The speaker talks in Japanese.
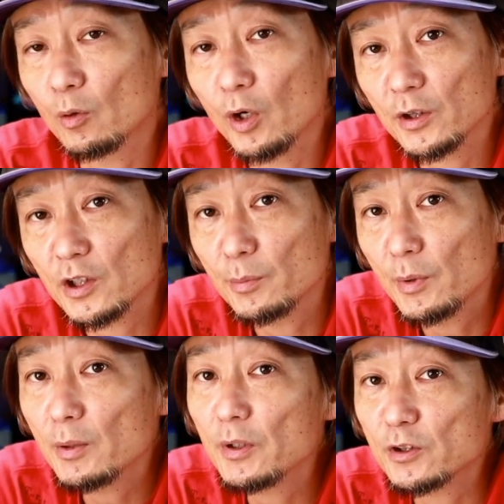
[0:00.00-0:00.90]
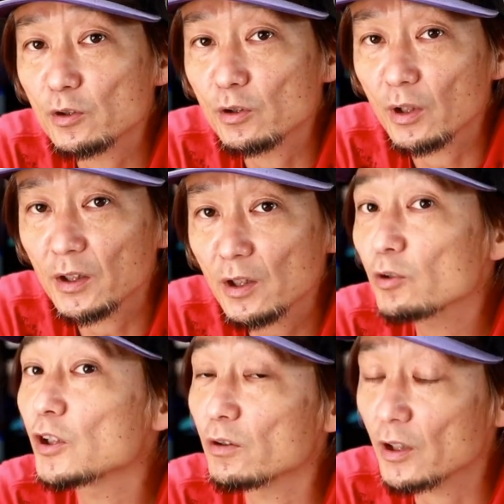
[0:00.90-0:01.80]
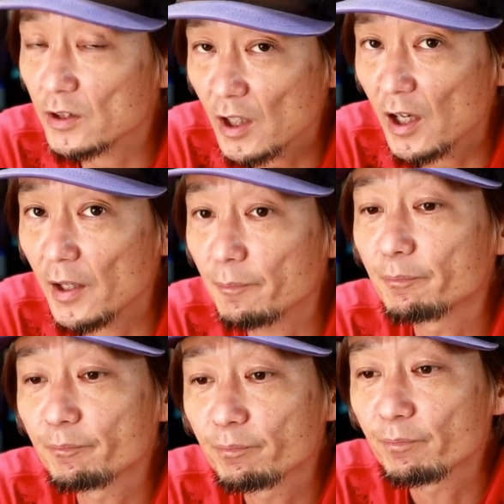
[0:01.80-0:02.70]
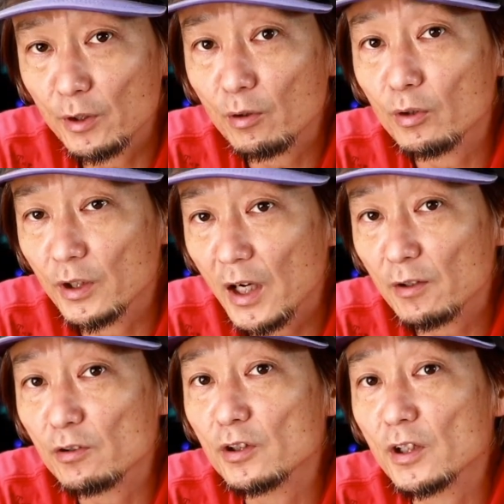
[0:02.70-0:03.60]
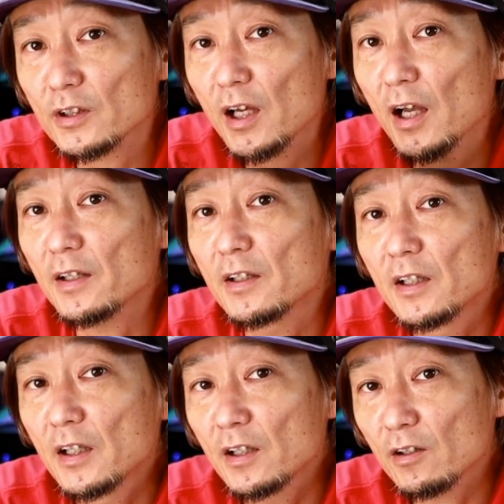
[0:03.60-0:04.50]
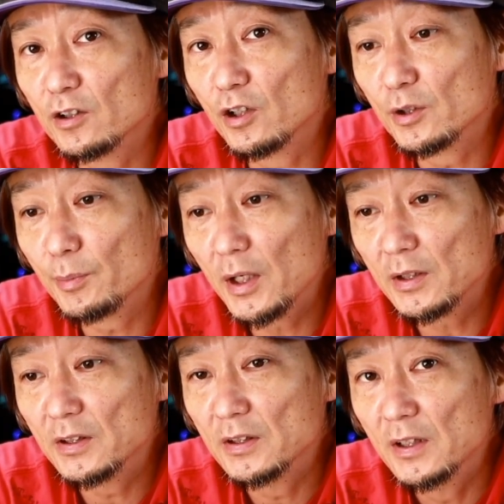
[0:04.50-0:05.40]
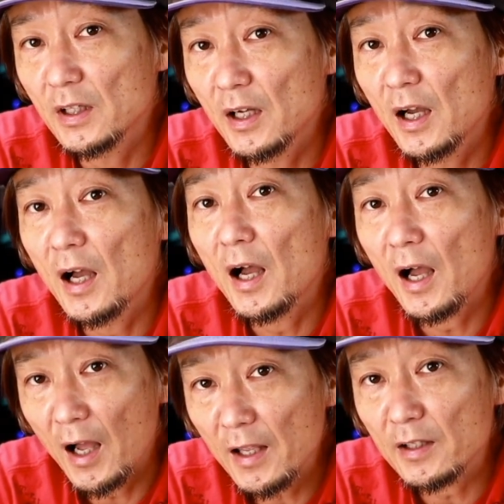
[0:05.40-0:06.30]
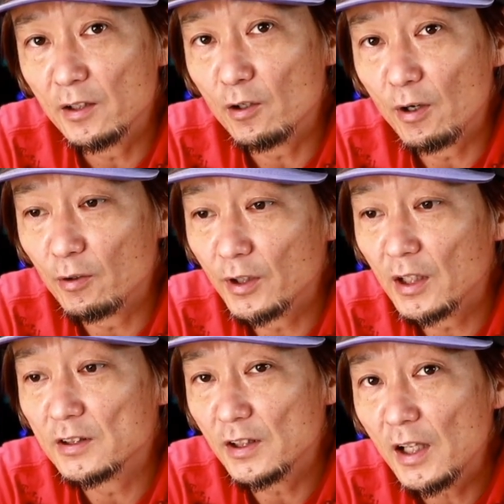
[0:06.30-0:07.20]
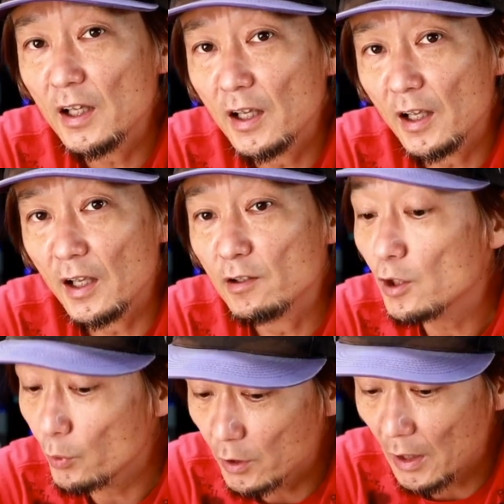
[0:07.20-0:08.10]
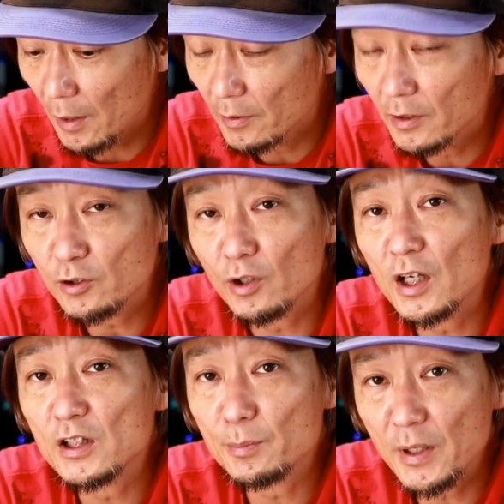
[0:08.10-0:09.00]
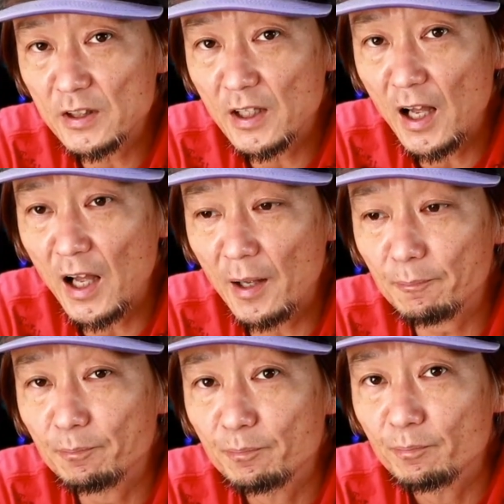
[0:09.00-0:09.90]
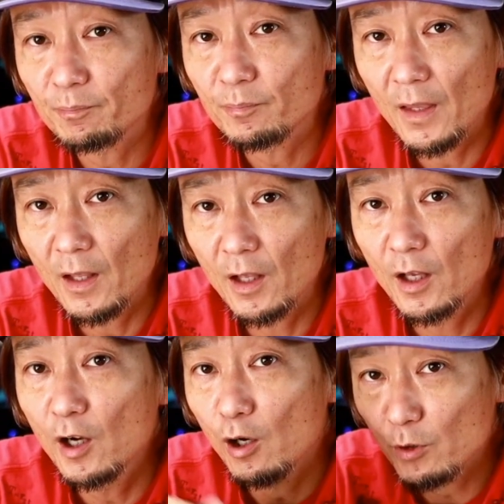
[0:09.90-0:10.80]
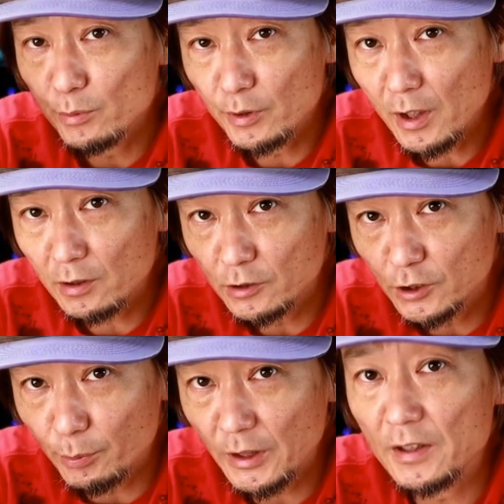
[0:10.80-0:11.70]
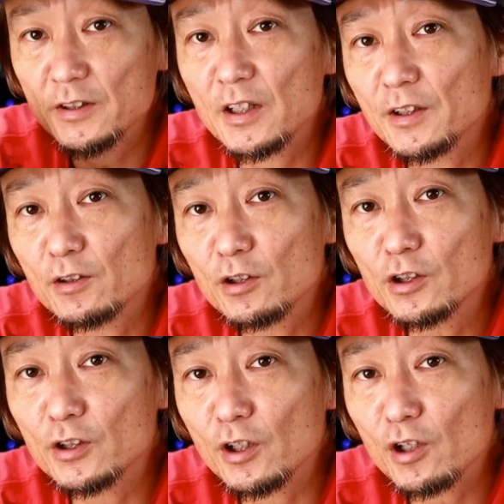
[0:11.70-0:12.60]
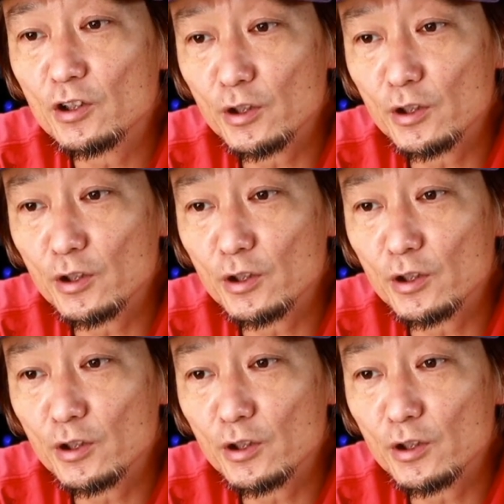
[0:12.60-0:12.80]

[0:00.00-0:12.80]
こうやって決めてますよっていうのがあったら教えてくださいコメントの方に書いておいてくださいよろしくお願いしますはい、今日はこんな感じでね、え ND フィルター紹介しました。面白かったらグッドボタン、チャンネル登録よろ